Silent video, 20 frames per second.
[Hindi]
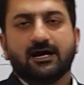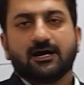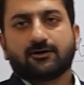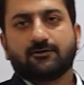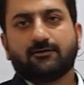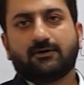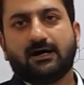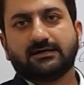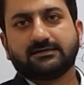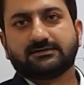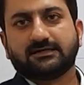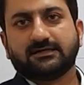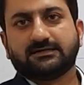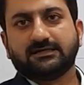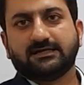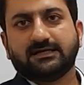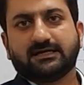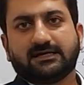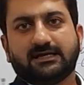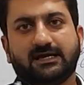
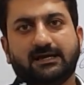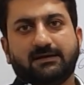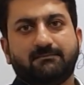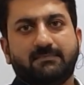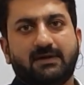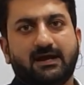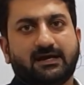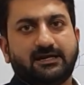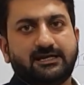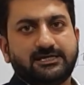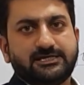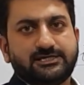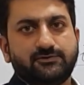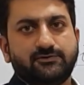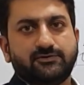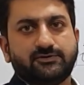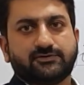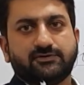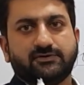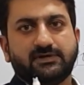क्वांटिटी के
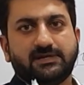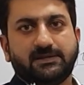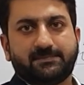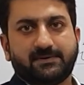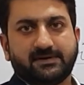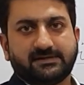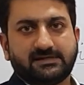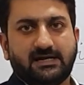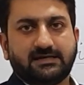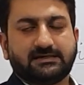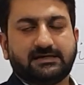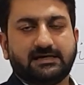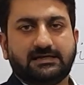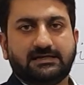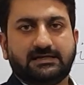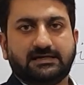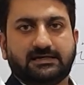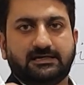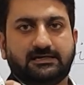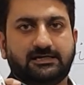मैग्नीट्यूड को रिप्रेजेंट
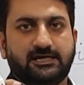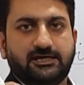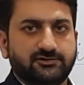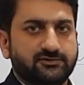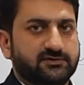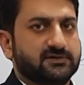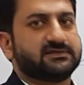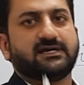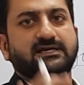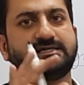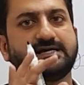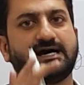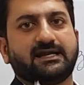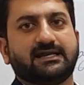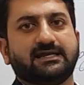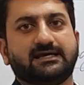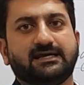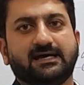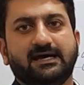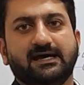करने के लिए यूज़ की जा
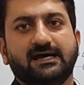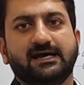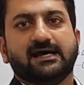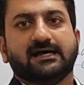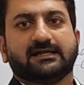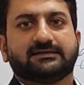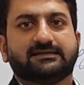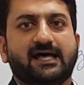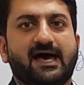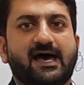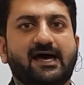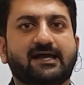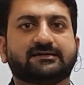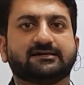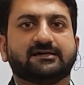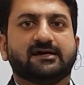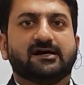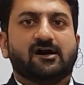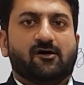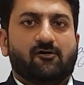रही है दैट